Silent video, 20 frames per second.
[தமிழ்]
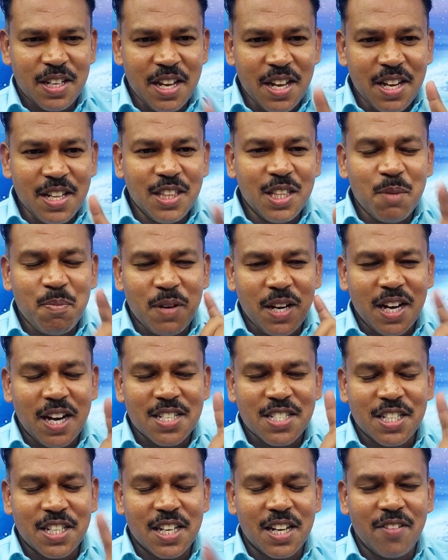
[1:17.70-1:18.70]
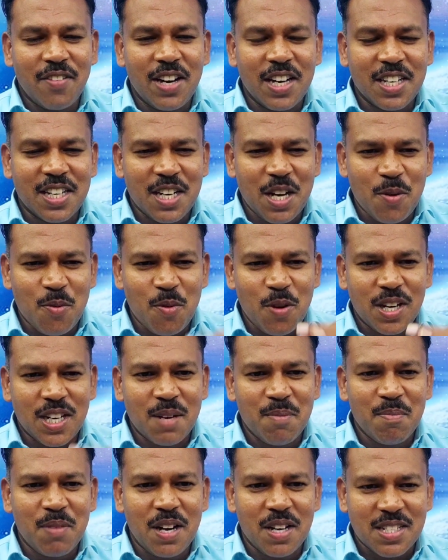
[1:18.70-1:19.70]
எரிந்து பிரகாசிக்கிற விளக்குனா
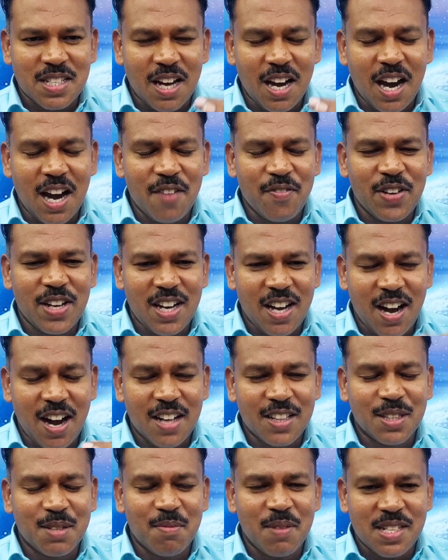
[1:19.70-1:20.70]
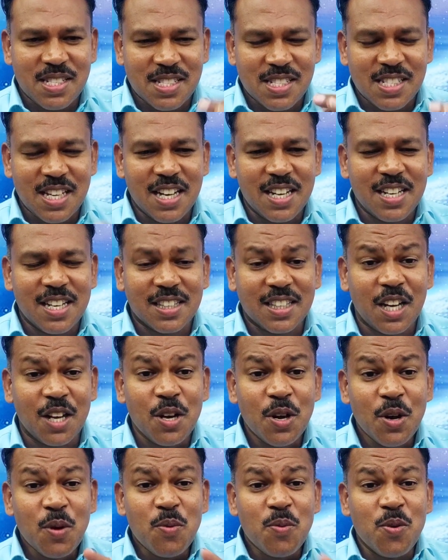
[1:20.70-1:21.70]
உடம்புல ஆவியில ஆத்மா சரீரத்துல
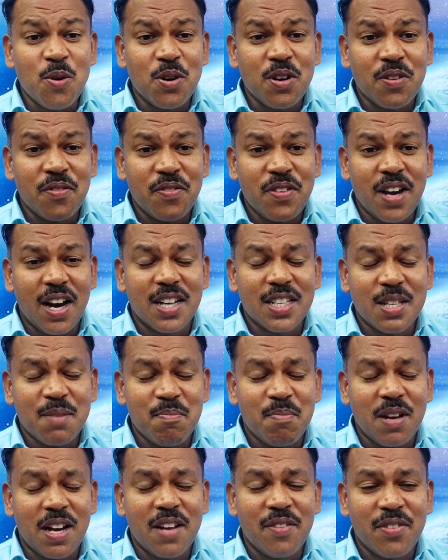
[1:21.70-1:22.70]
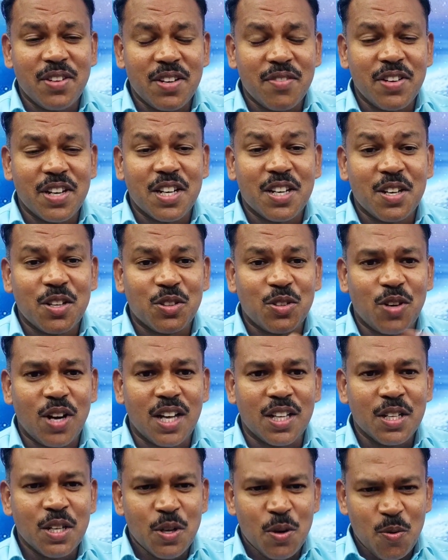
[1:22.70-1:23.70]
ஒரு வியாதி விளைவின விக்கணும்
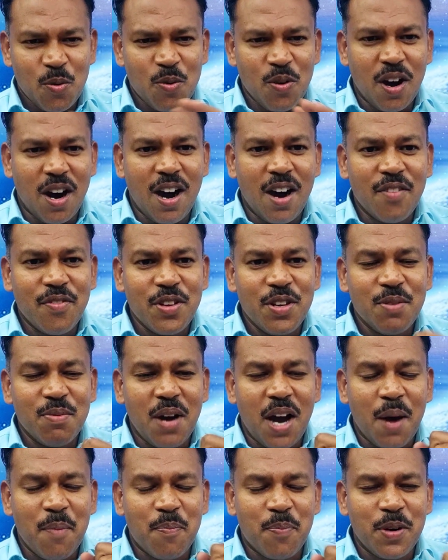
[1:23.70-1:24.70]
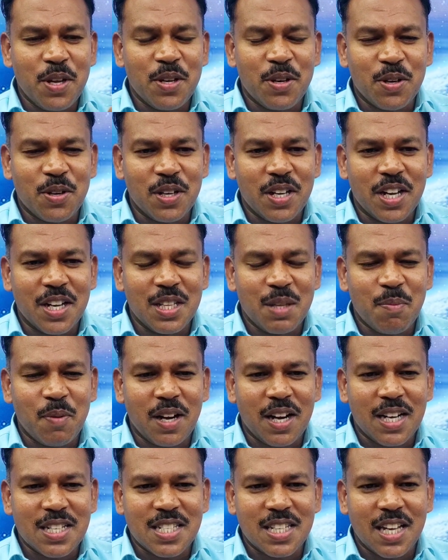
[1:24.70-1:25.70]
தொடாது உன் ஆவியும் அப்படி இருக்கும் எரிந்து
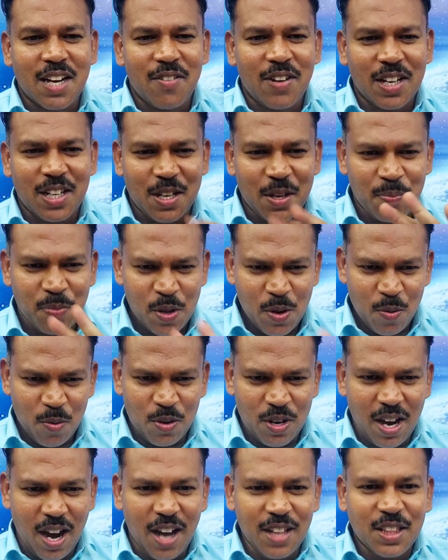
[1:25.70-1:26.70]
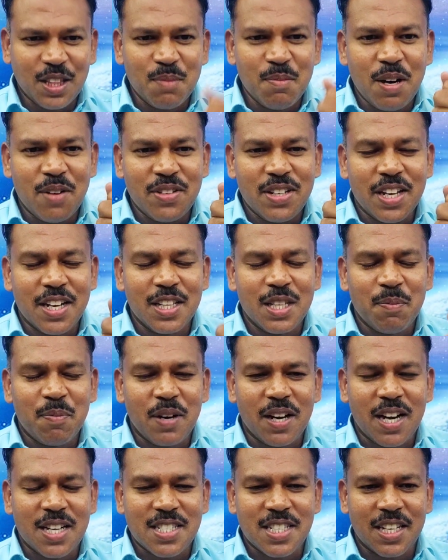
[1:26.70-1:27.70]
பிரகாசிக்கிற விளக்கு உன் ஆத்மாவும் எரிந்து
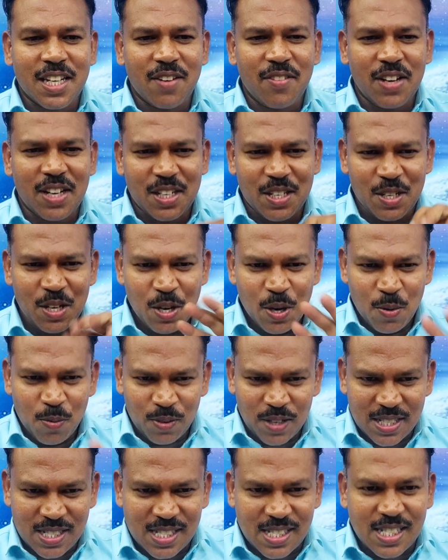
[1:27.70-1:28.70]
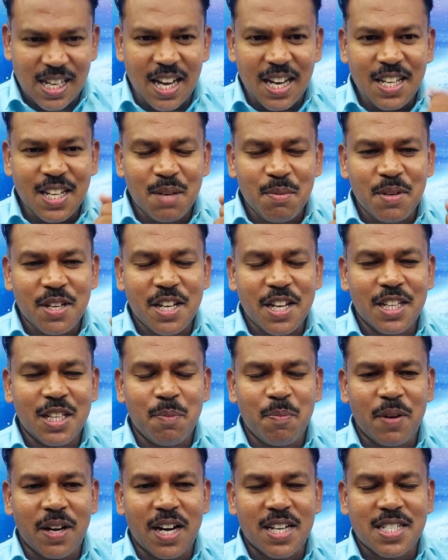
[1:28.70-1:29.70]
பிரகாசிக்கிற விளக்கு உங்க சரீரமும்
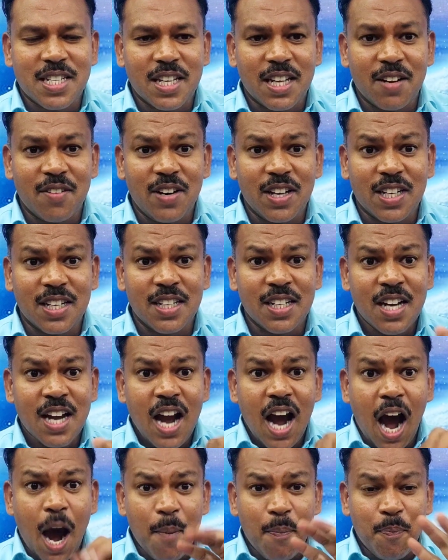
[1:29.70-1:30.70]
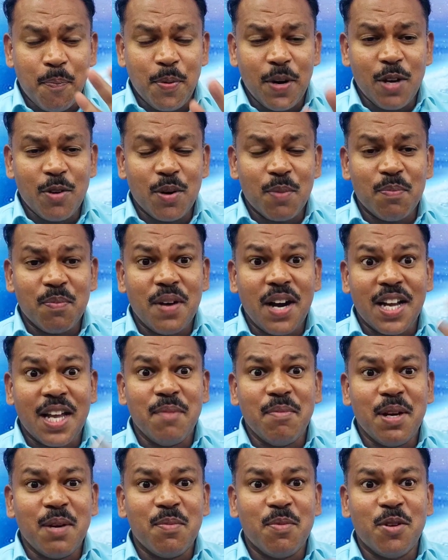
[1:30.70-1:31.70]
எரிந்து பிரகாசிக்கிற விளக்கு அப்படி ஒரு
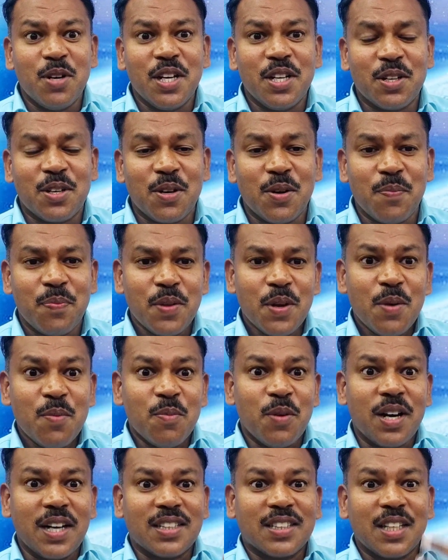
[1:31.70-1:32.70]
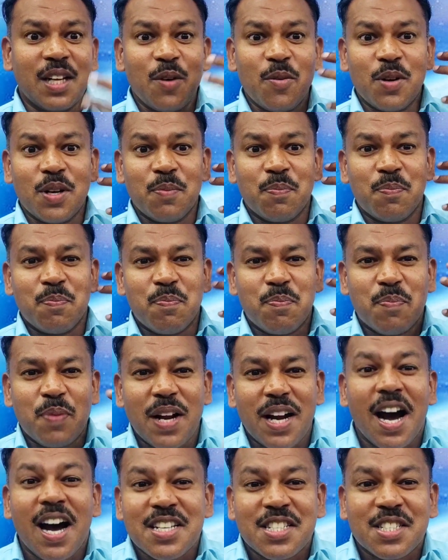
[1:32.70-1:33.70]
மகிமை மூடி இருக்கும் முகத்துல ஒரு
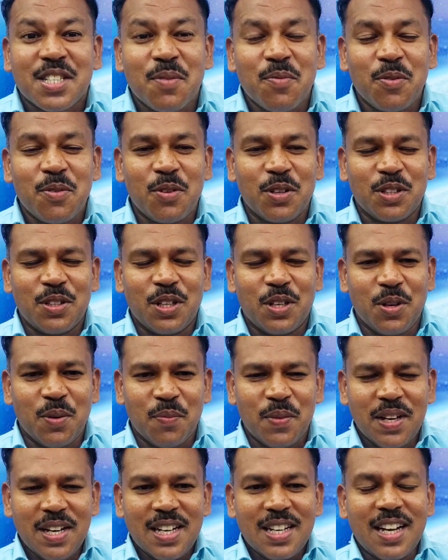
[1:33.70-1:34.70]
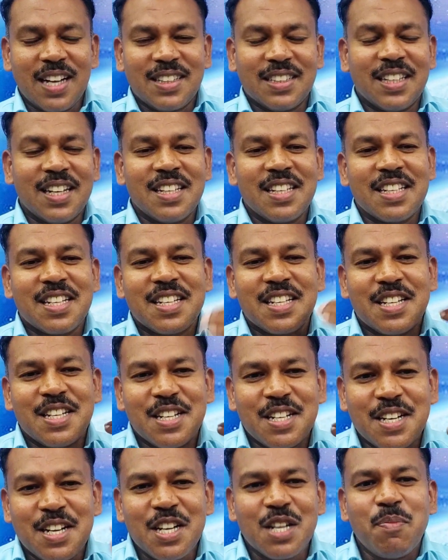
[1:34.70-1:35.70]
பிரகாசம் விவதிக்கும் கத்தர் அந்த
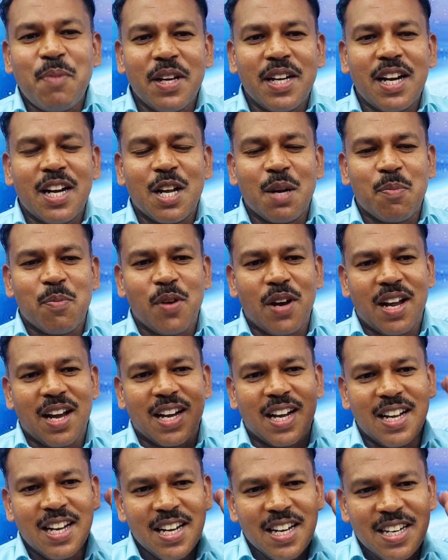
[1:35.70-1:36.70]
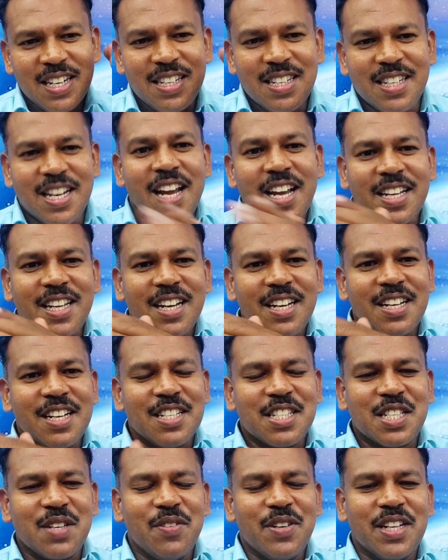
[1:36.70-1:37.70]
கிருபை நல்லா இருப்பாராக டேக் இட்
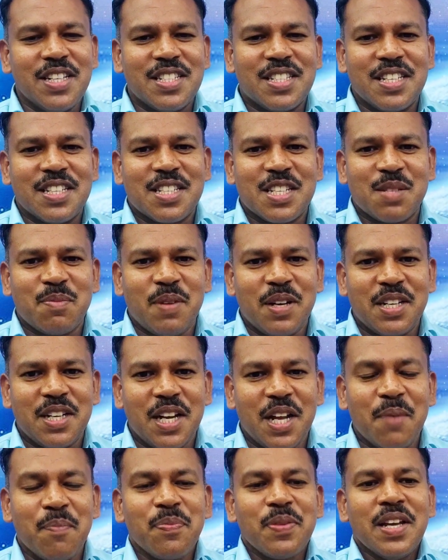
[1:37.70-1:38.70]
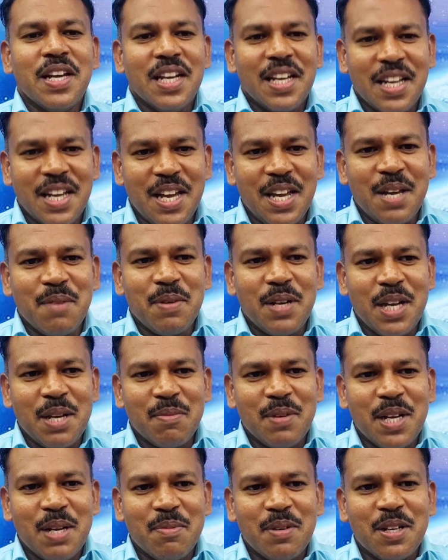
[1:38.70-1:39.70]
ரிசீவ் இட் இன் ஜீசஸ் மைட்டினி ஏமன்
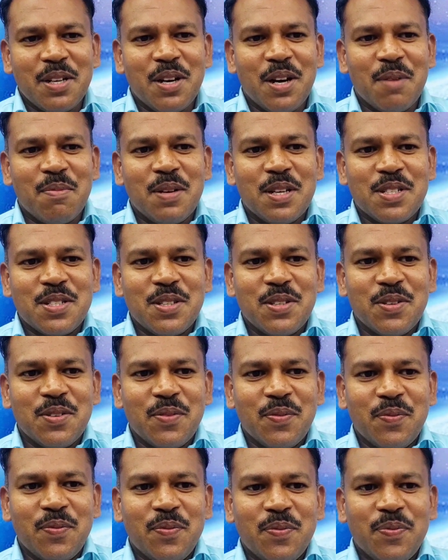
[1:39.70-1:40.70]
ஏமன் ஏமன் காட் பிளஸ்